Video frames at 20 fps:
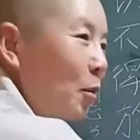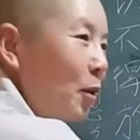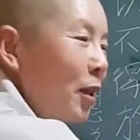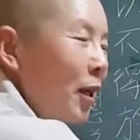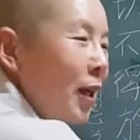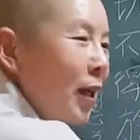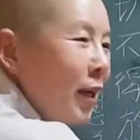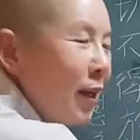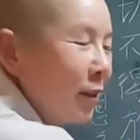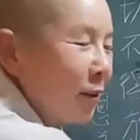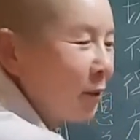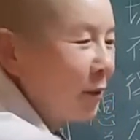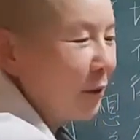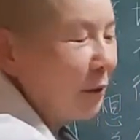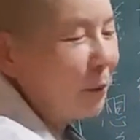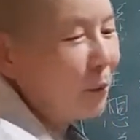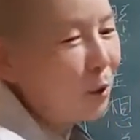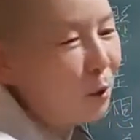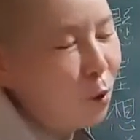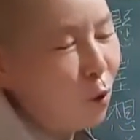저번에 그
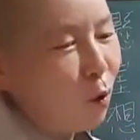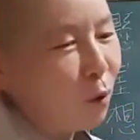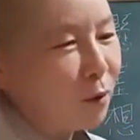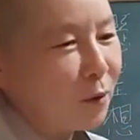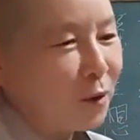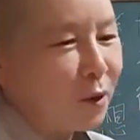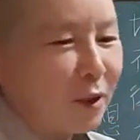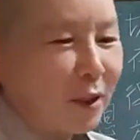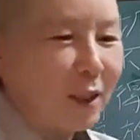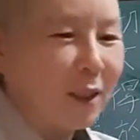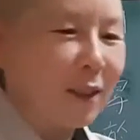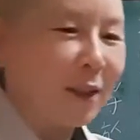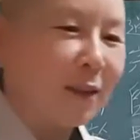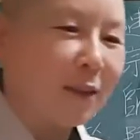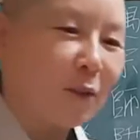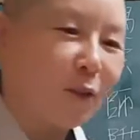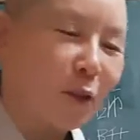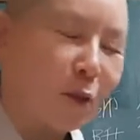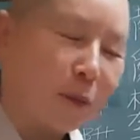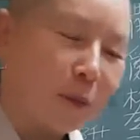뭐
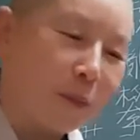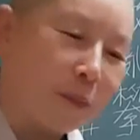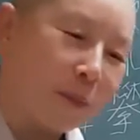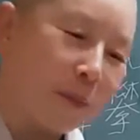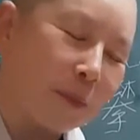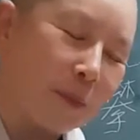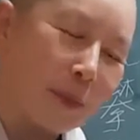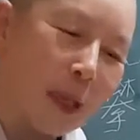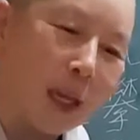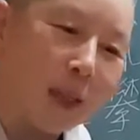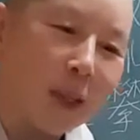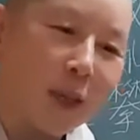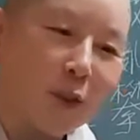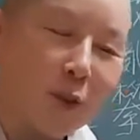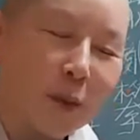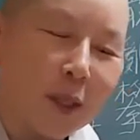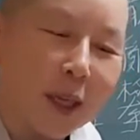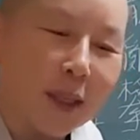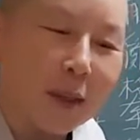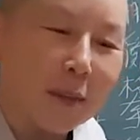저기 좀 난자
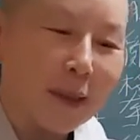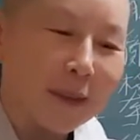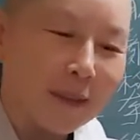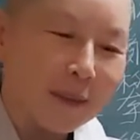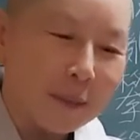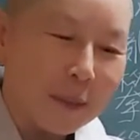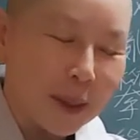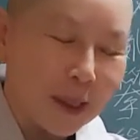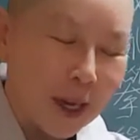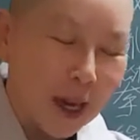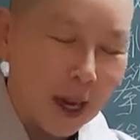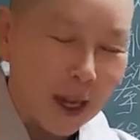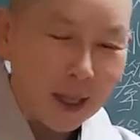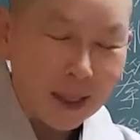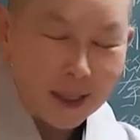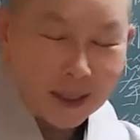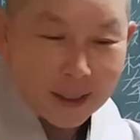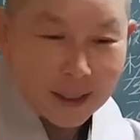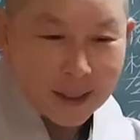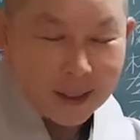좀 찾아봤습니까?
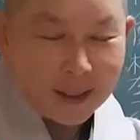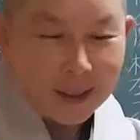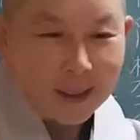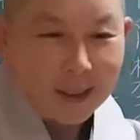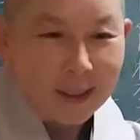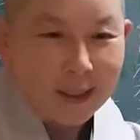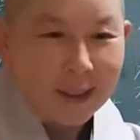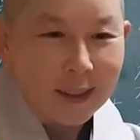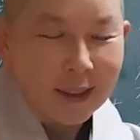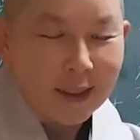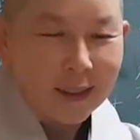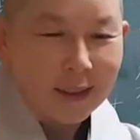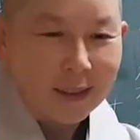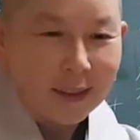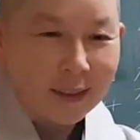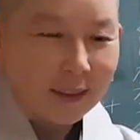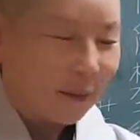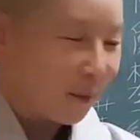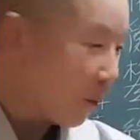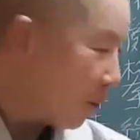
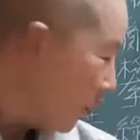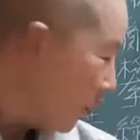네.